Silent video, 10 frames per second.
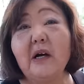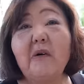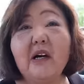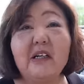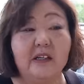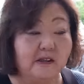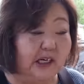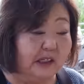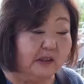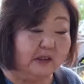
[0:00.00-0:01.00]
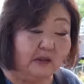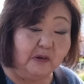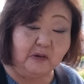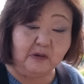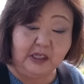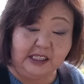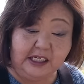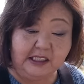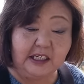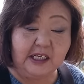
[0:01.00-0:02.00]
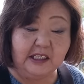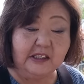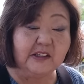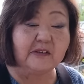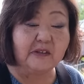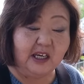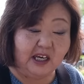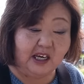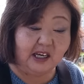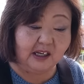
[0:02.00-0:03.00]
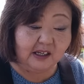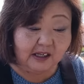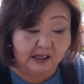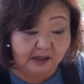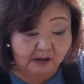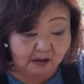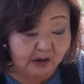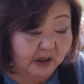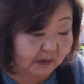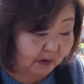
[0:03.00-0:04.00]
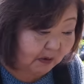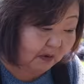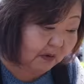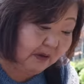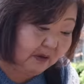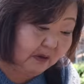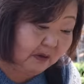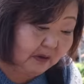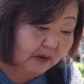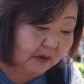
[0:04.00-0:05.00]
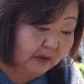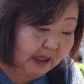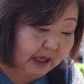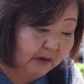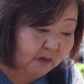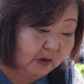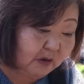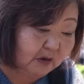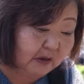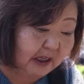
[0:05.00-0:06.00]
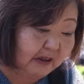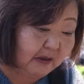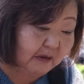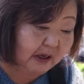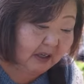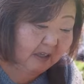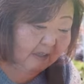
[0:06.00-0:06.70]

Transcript: か分かんない、雑草と同じ扱いになっちゃうんで。そうですね、どうしてもそうするとね面白くないんだよね。